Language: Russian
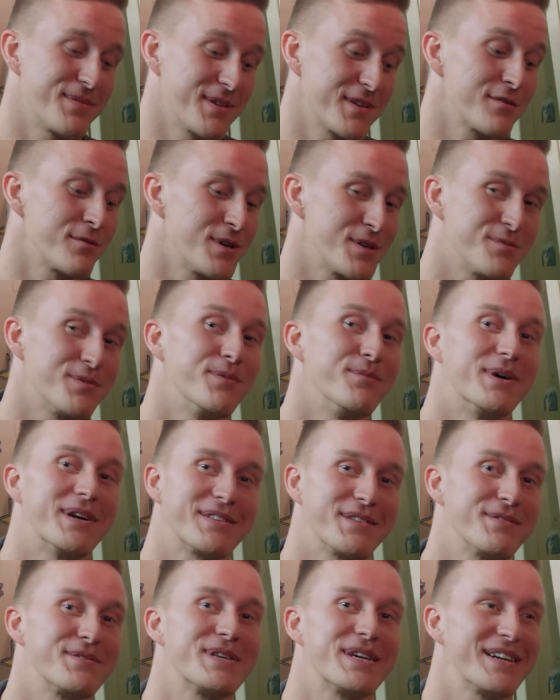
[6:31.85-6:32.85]
С 8
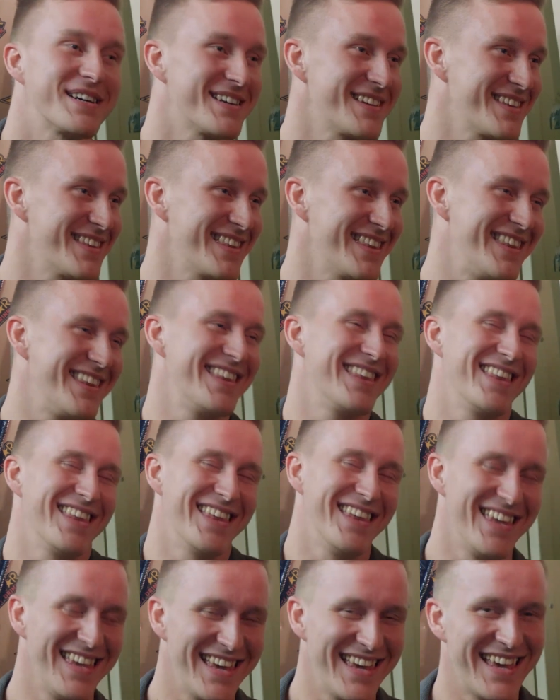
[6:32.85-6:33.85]
марта всех.
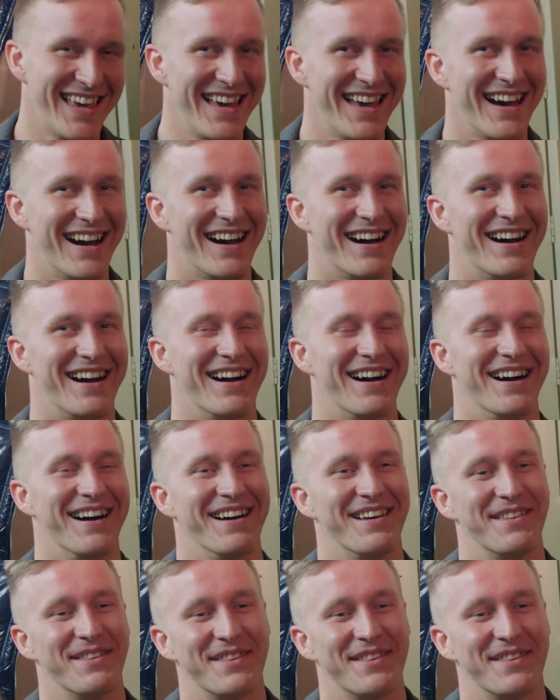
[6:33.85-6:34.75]
А,